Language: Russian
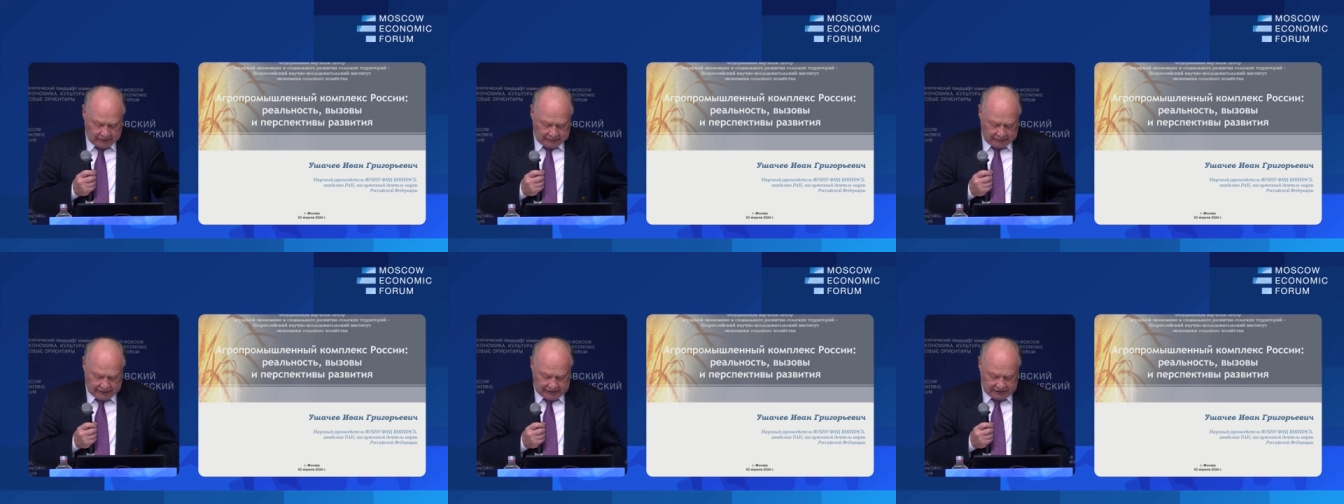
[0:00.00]

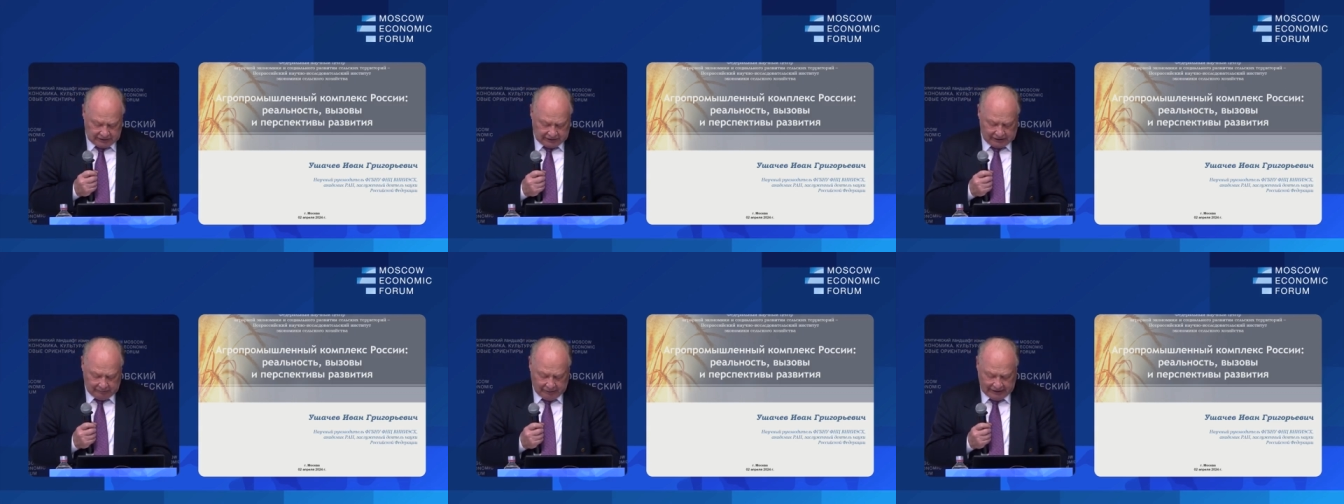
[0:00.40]
также
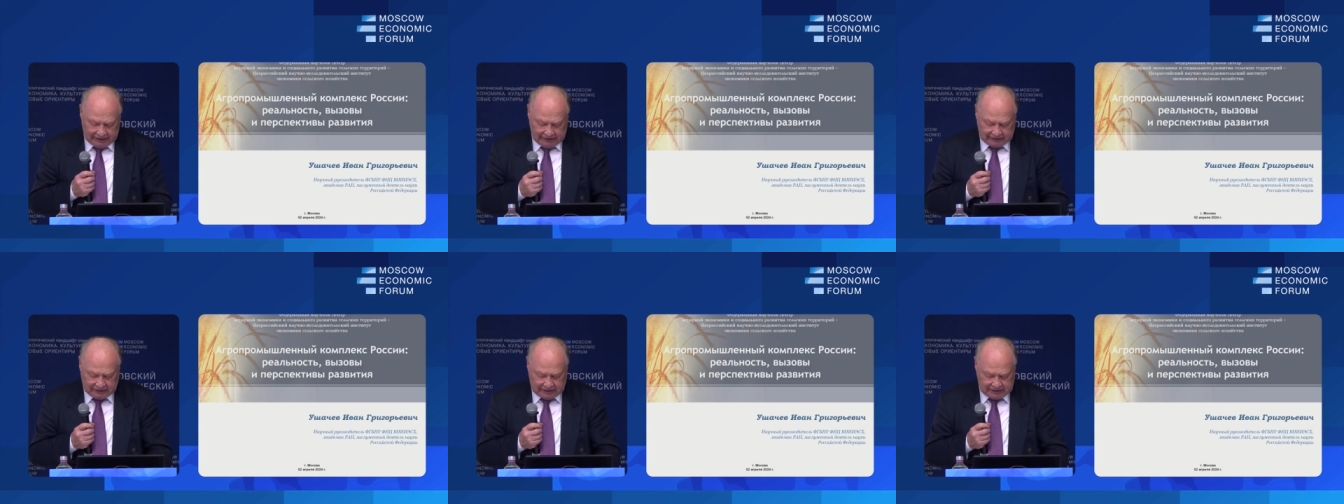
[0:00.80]

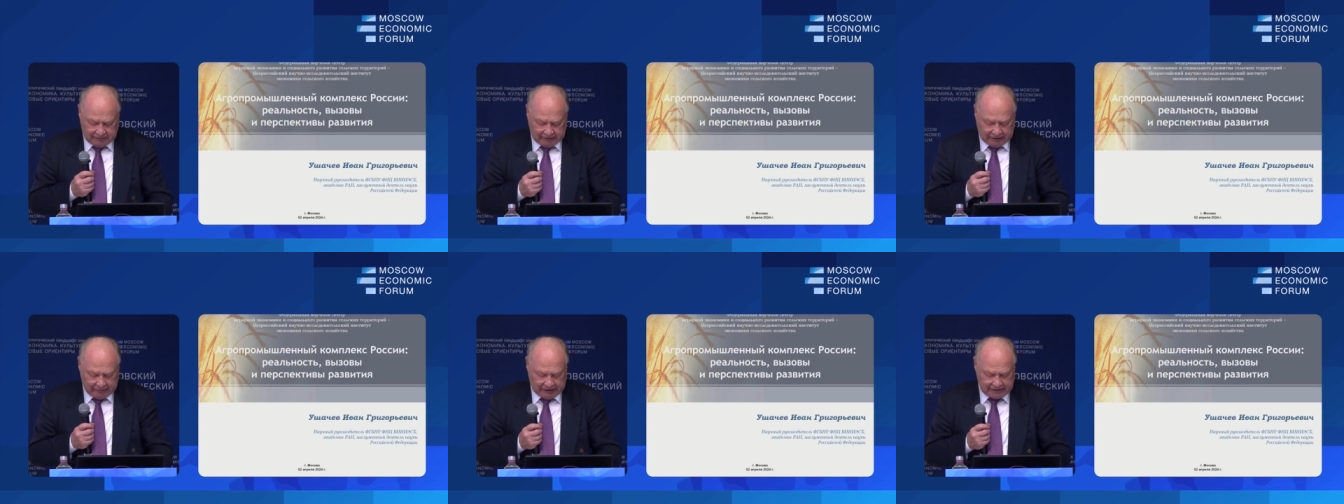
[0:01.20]
глобальная
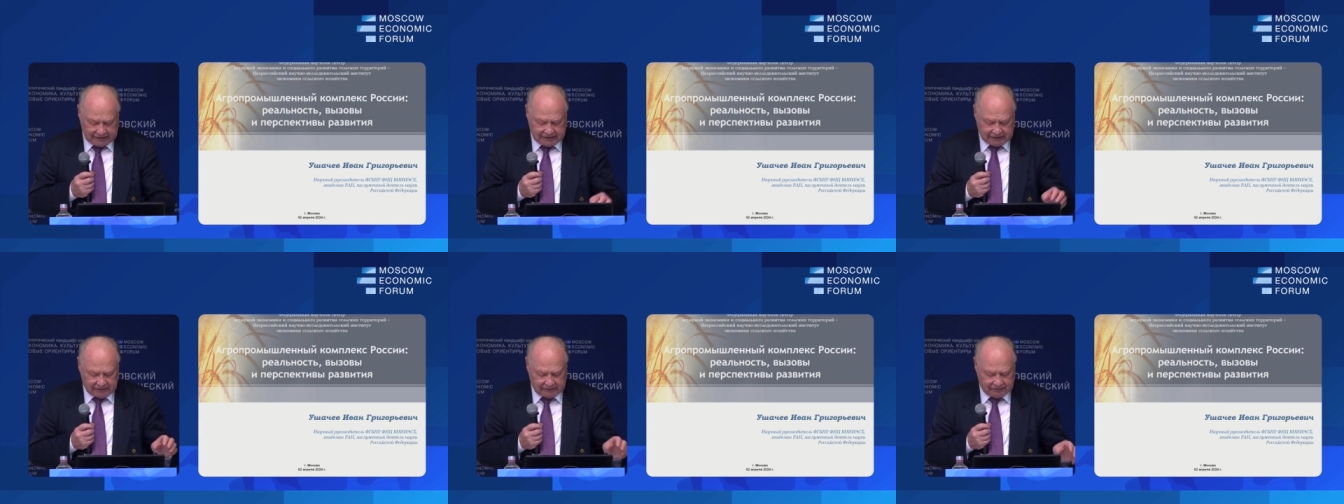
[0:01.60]

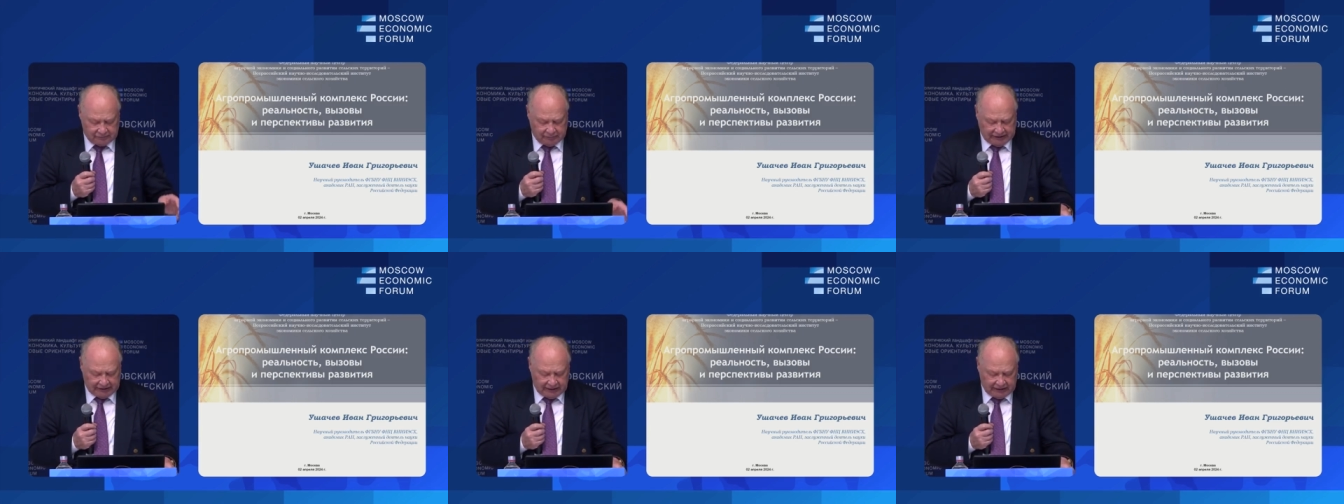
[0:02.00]
трансформация в
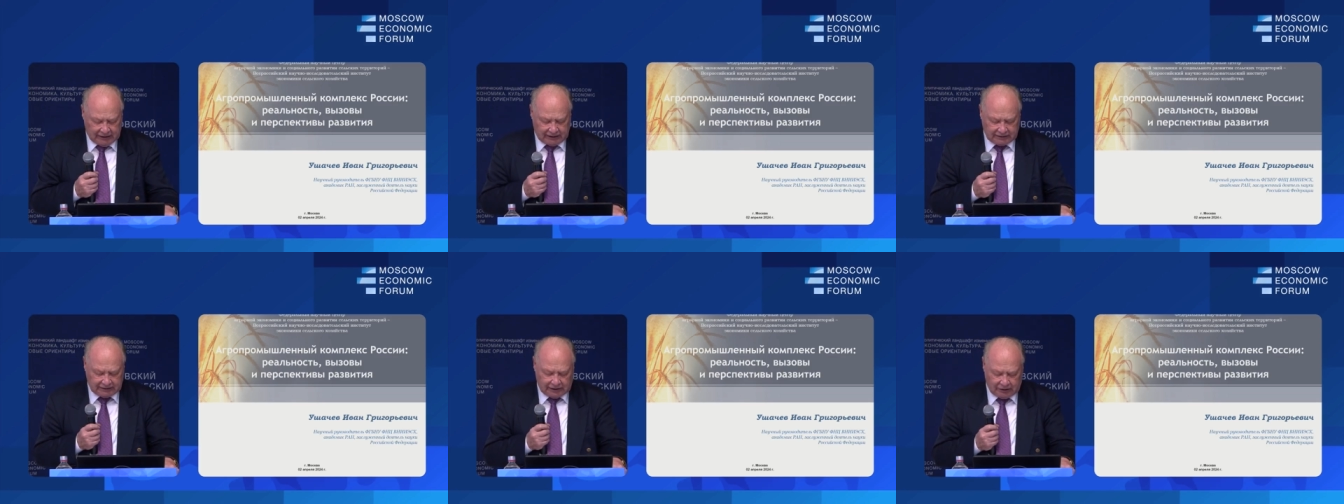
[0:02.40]

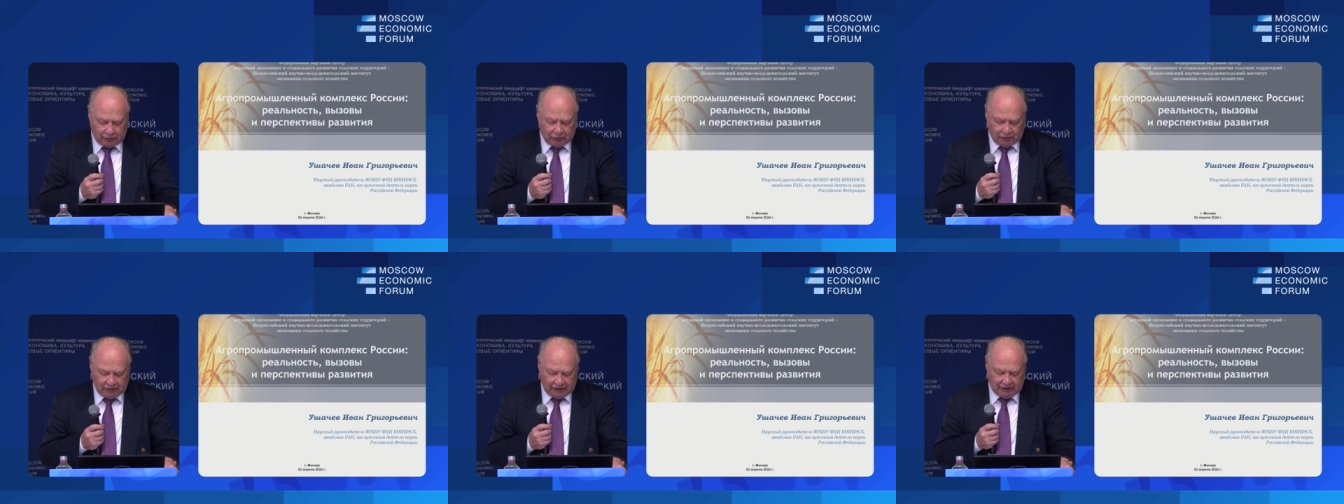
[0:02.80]
моделях
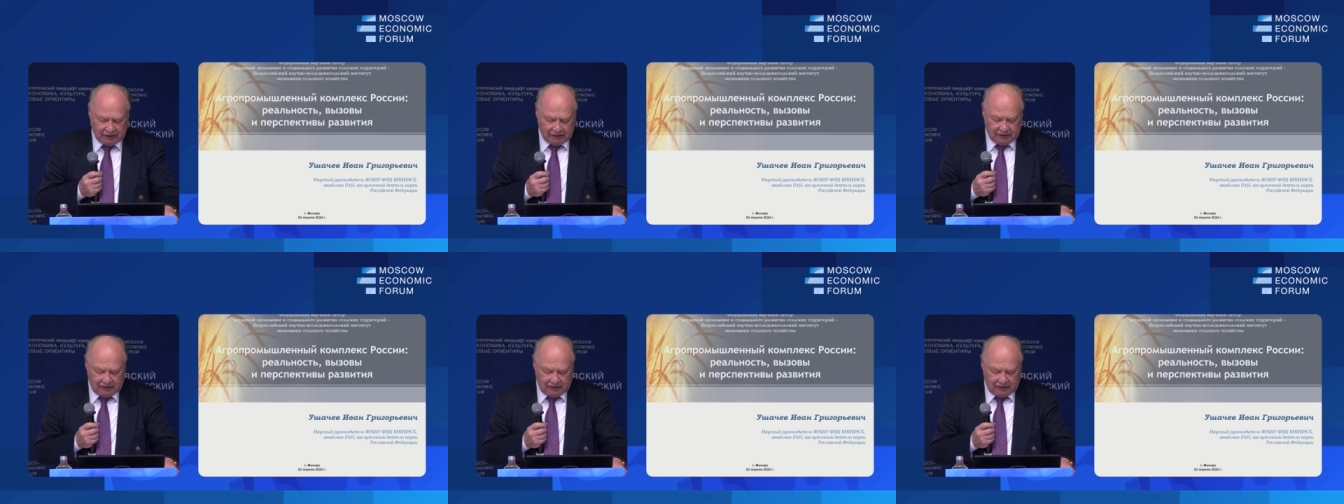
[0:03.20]
торговли,